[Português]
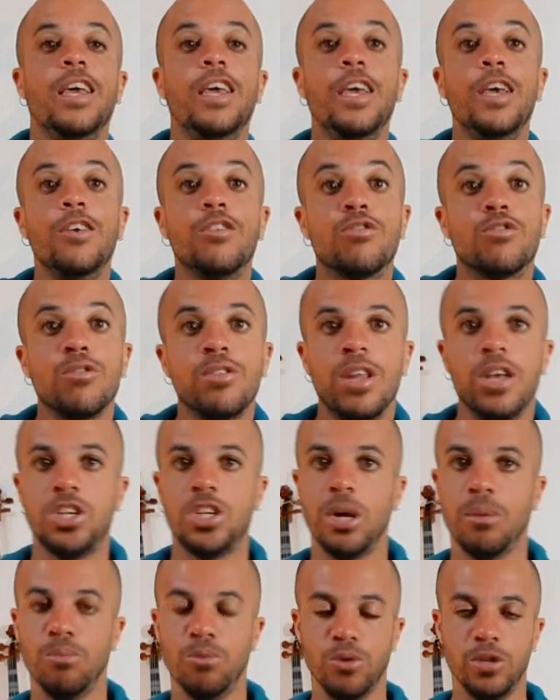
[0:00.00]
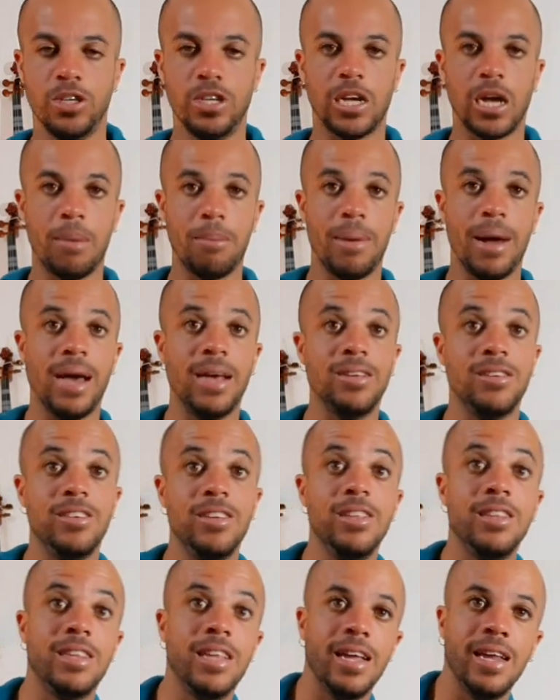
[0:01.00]
Isso deixa a música mais
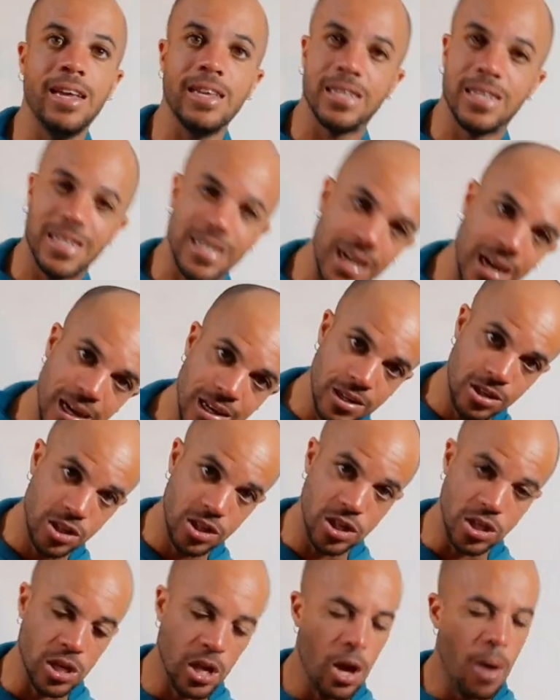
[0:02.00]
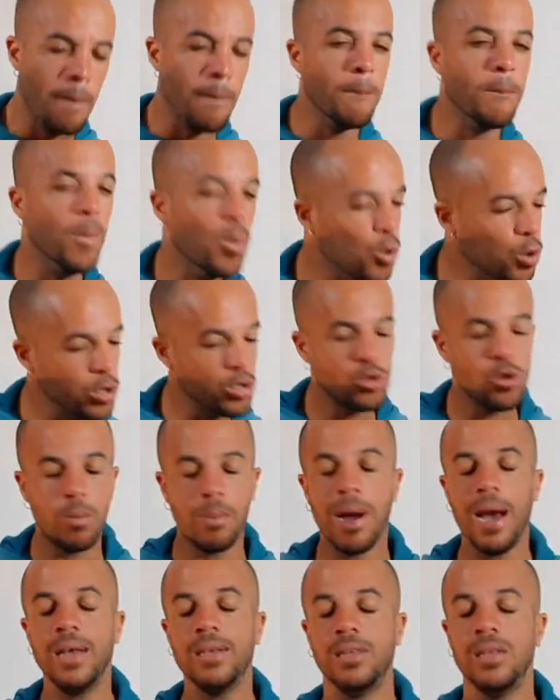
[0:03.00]
interessante, muito
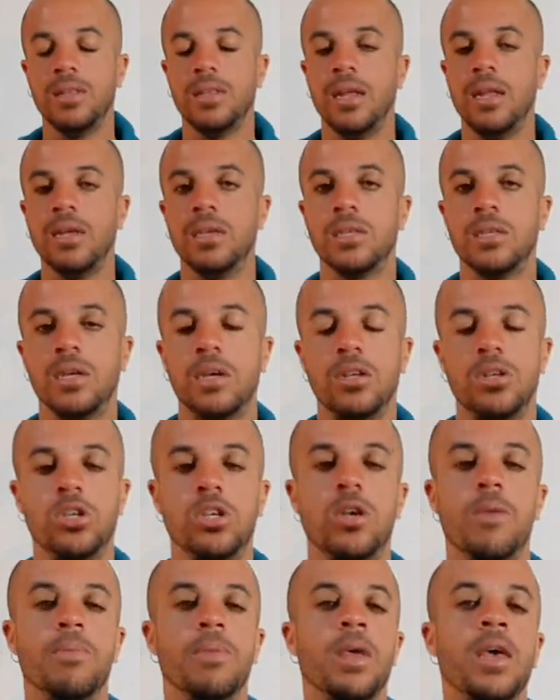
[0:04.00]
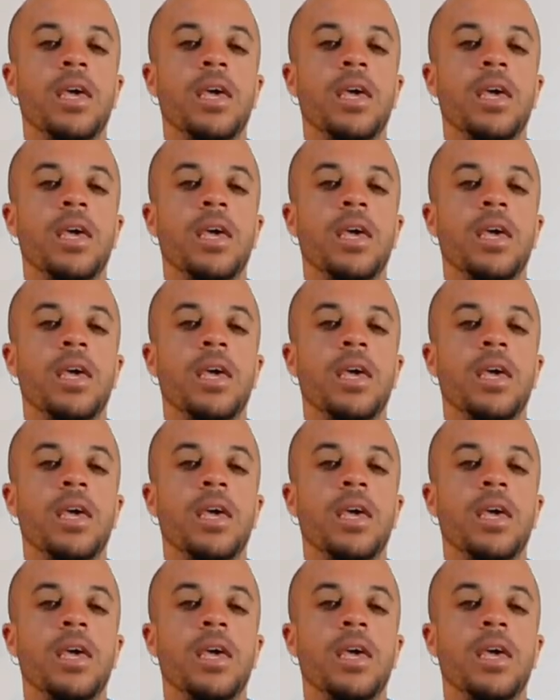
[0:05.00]
mais interessante.